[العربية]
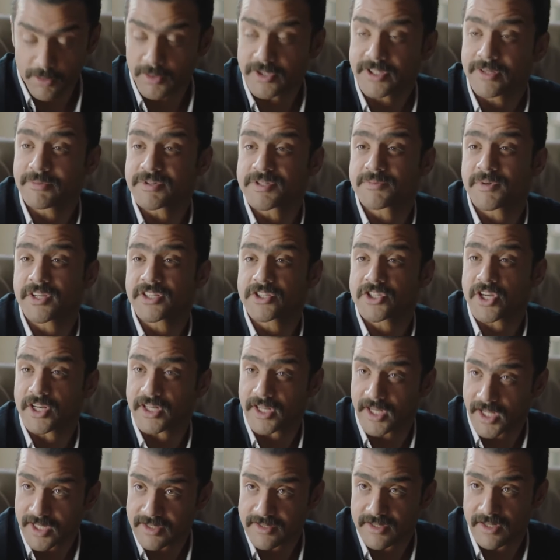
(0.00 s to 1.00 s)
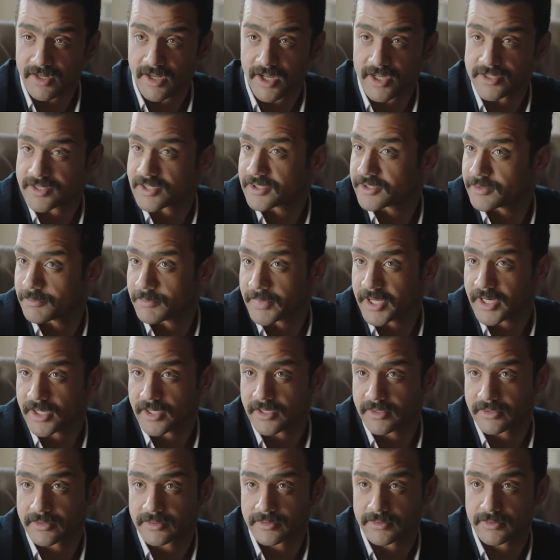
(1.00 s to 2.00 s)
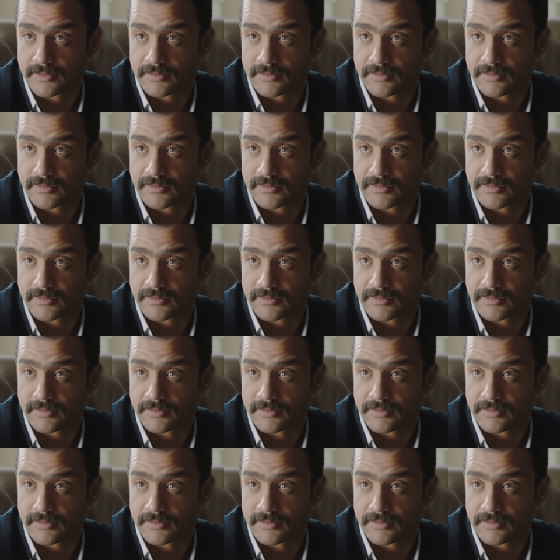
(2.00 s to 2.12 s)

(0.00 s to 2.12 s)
هو انت ما سمعتش عن الحادثه اللي حصلت امبارح